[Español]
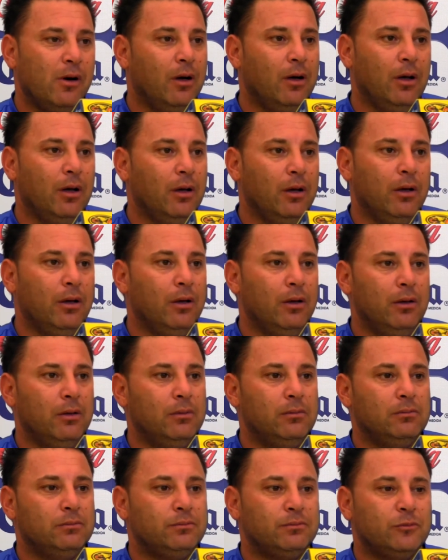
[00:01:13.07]
eh,
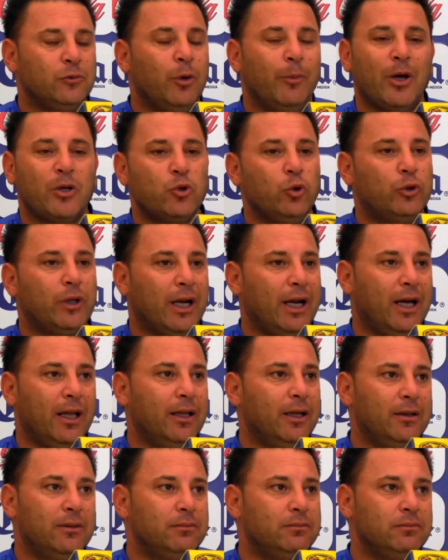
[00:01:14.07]
no me asusta
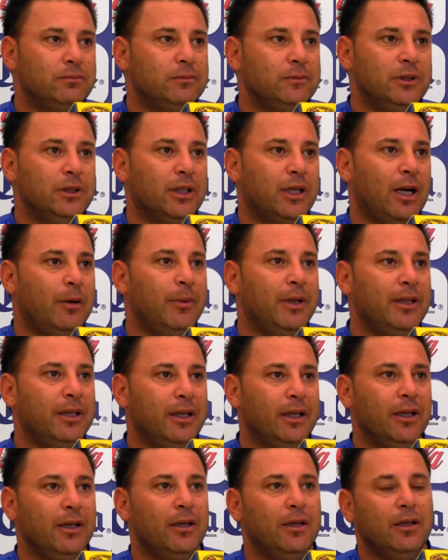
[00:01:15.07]
nada. Y
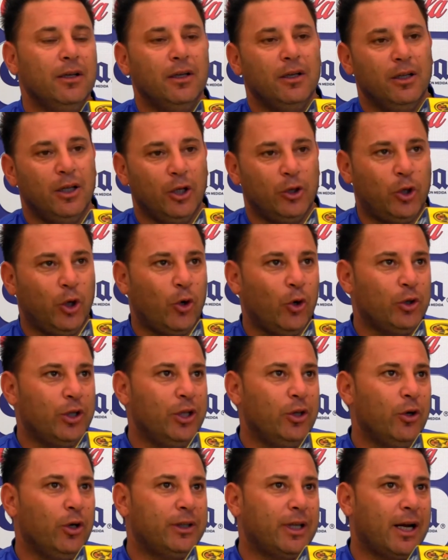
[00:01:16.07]
realmente estoy
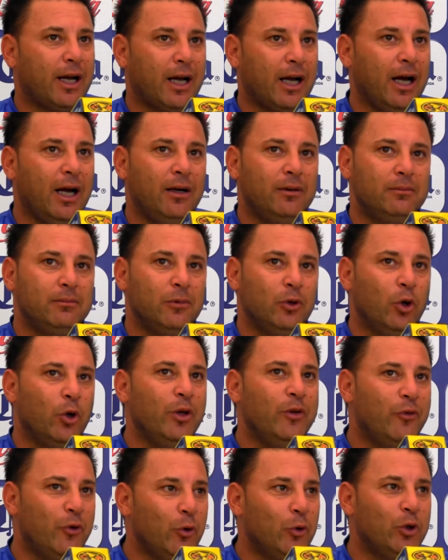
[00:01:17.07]
contento de estar acá, lo
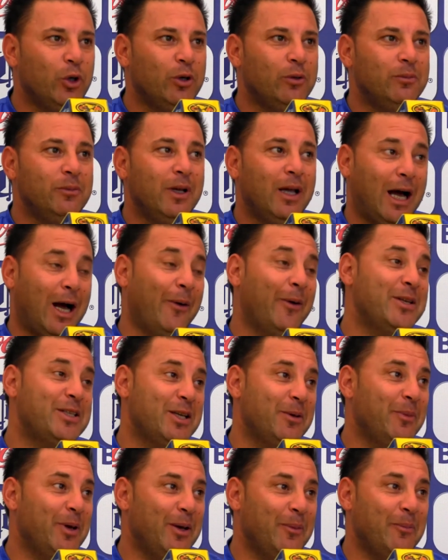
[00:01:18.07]
disfruto. A
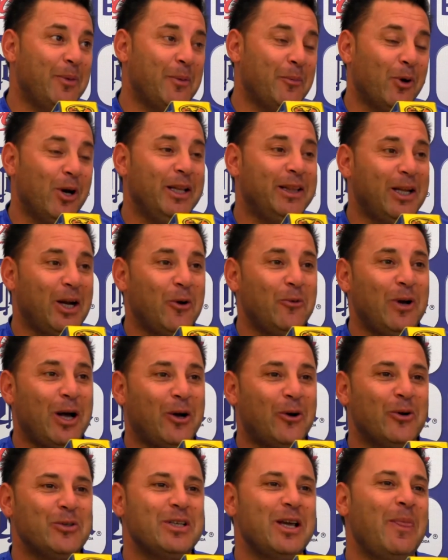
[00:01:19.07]
veces me molestan algunas
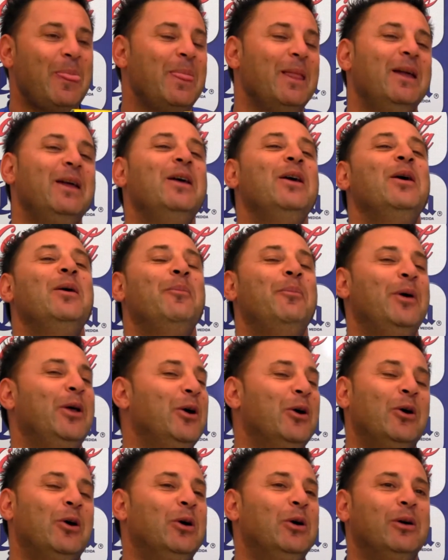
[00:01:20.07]
cosas,
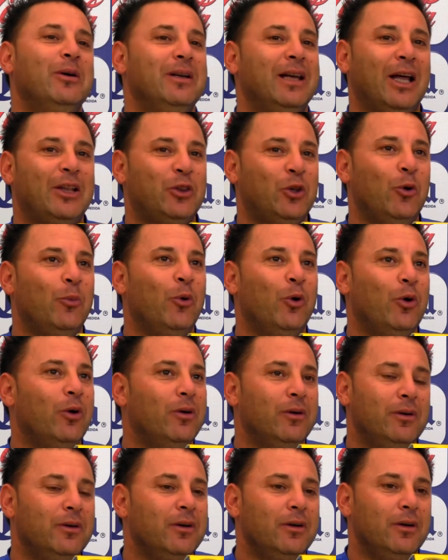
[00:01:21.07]
pero las
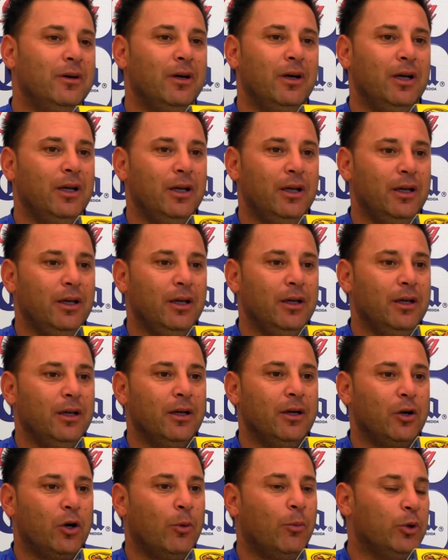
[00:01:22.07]
tomo
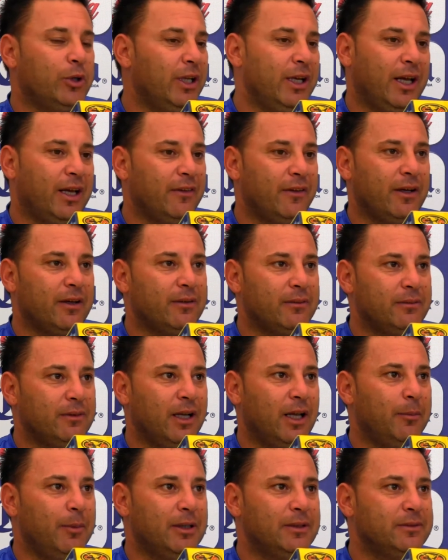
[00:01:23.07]
eh, como tienen que ser,
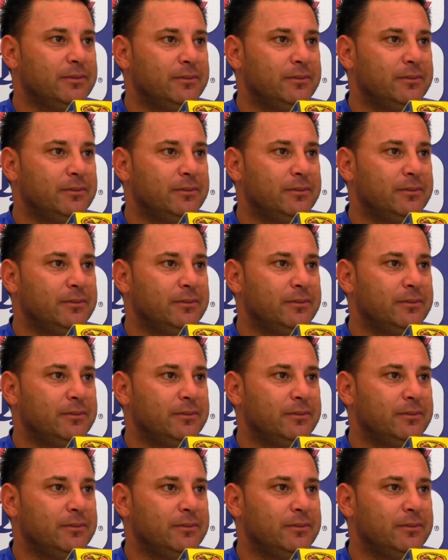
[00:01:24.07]
nada más.